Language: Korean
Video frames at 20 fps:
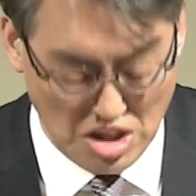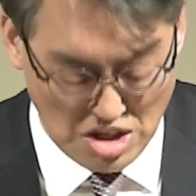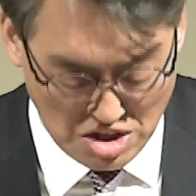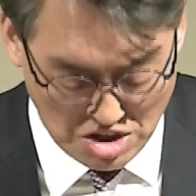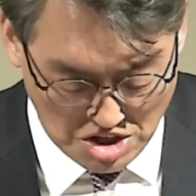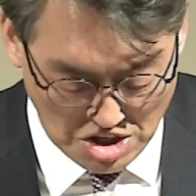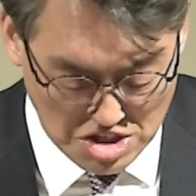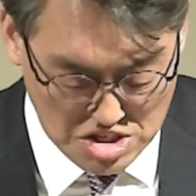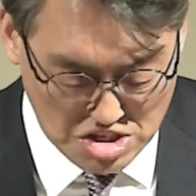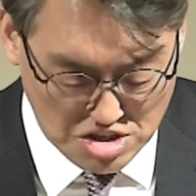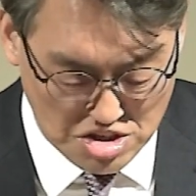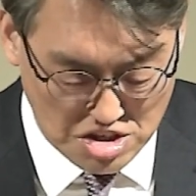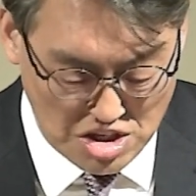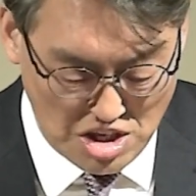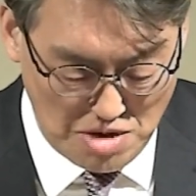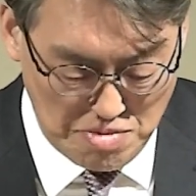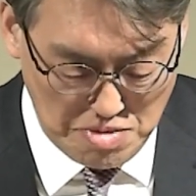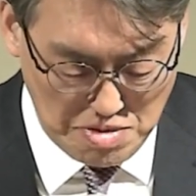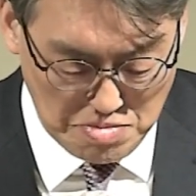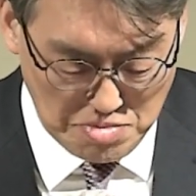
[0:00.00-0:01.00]
그래서 그
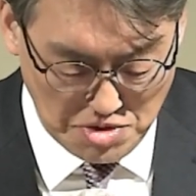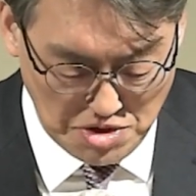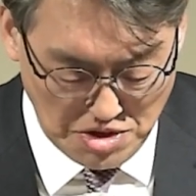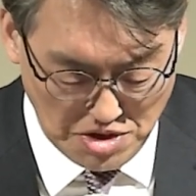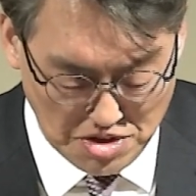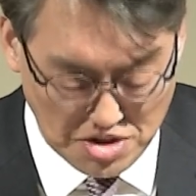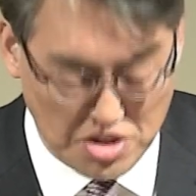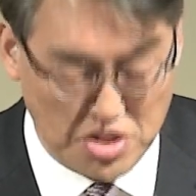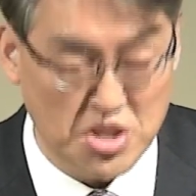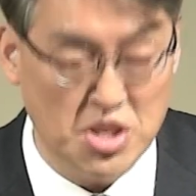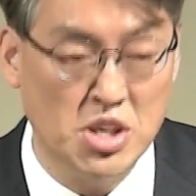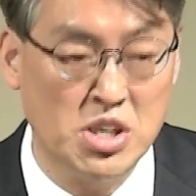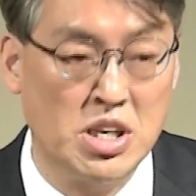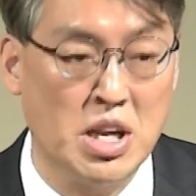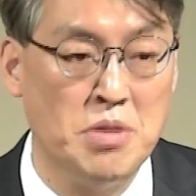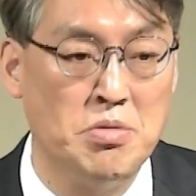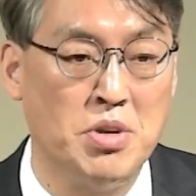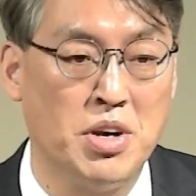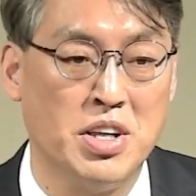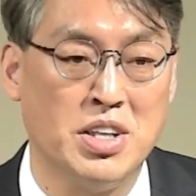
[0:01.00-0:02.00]
다음에 뭐예요? 그 일
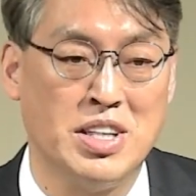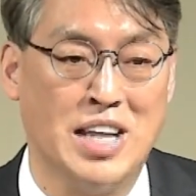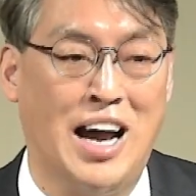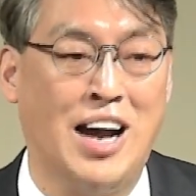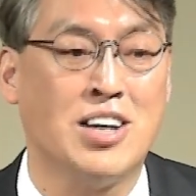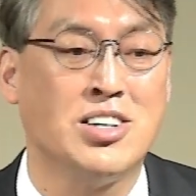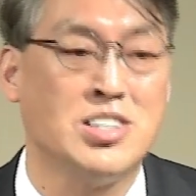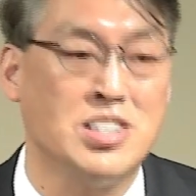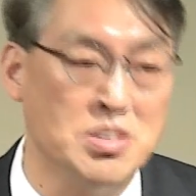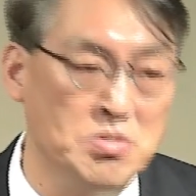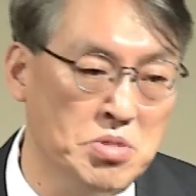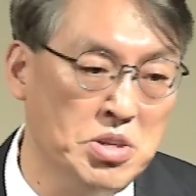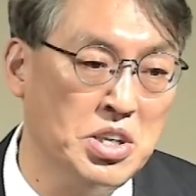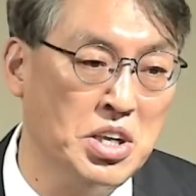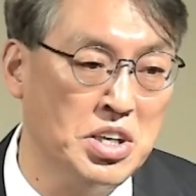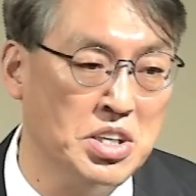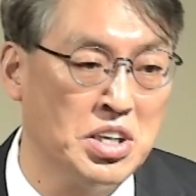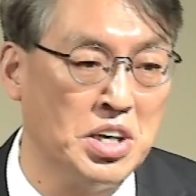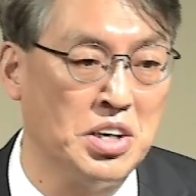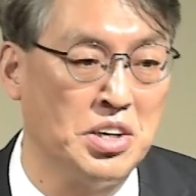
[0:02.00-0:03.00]
때문에 낙심이
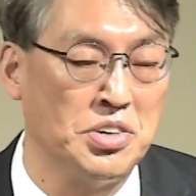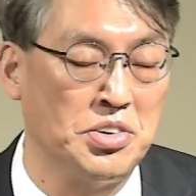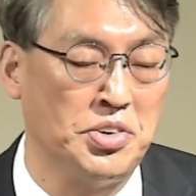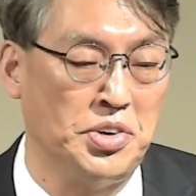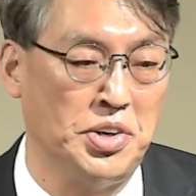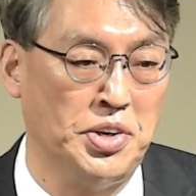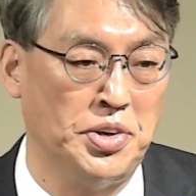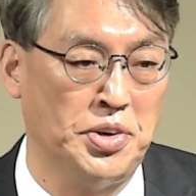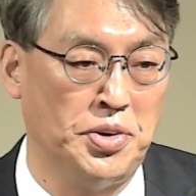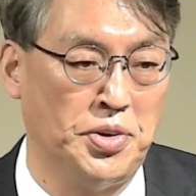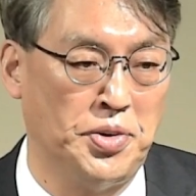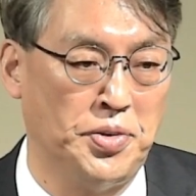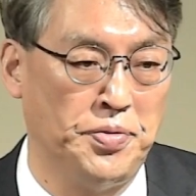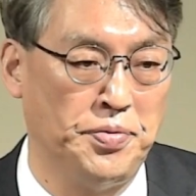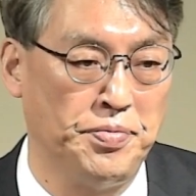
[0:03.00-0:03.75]
된다는 거예요.